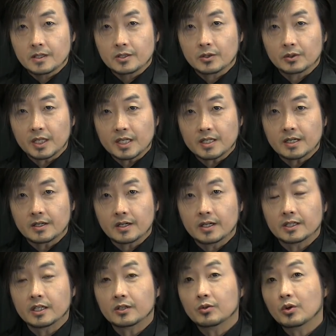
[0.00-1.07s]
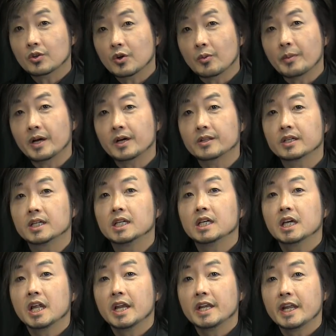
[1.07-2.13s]
rồi tới chờ nó vậy tôi cùng bé không tới
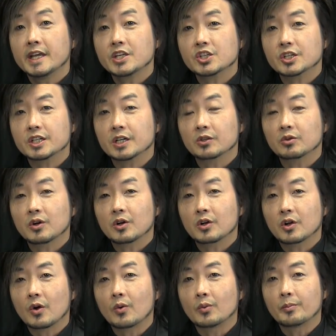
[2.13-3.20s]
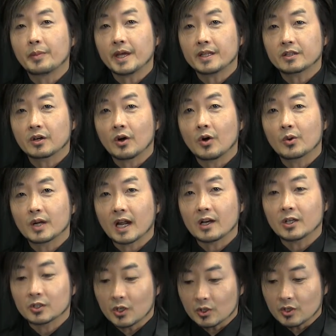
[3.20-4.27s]
nên sẽ đợi tôi cùng bé tàu hôm nản
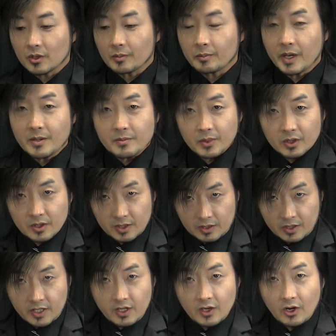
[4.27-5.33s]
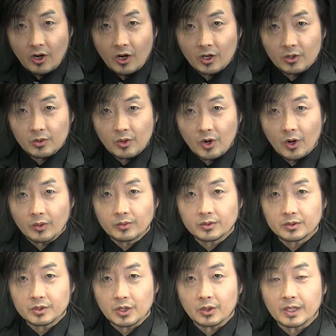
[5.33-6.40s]
lo tàu có bé thì o lu
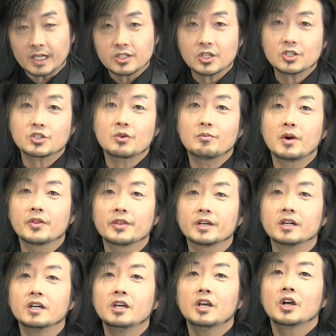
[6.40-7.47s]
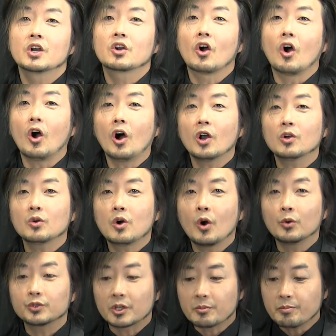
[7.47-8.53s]
hong go na nhớ trong mòn tờ có o lu
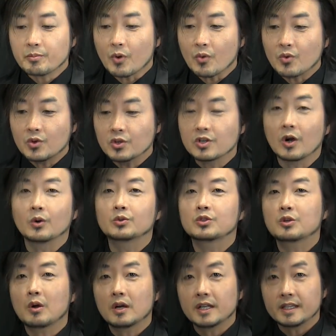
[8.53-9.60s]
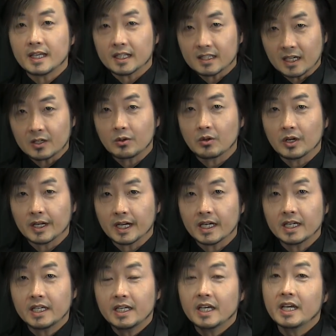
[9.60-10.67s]
hong tờ bụng go chưa lý giả ta thôi lo
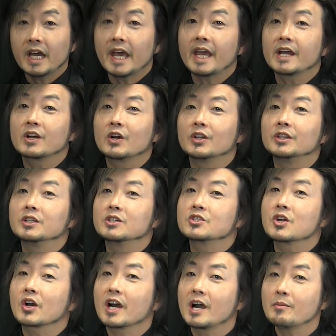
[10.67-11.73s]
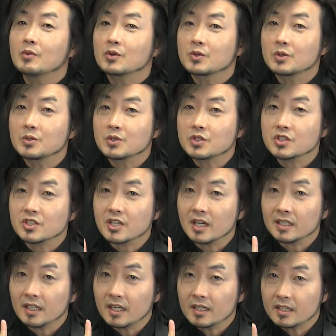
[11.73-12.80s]
na e còn nữ cho cá một đôi
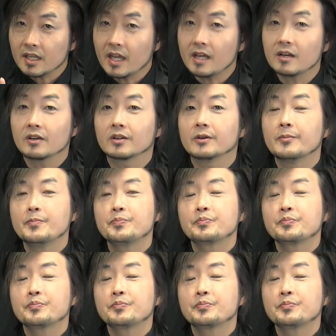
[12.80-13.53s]
sa thay tê lo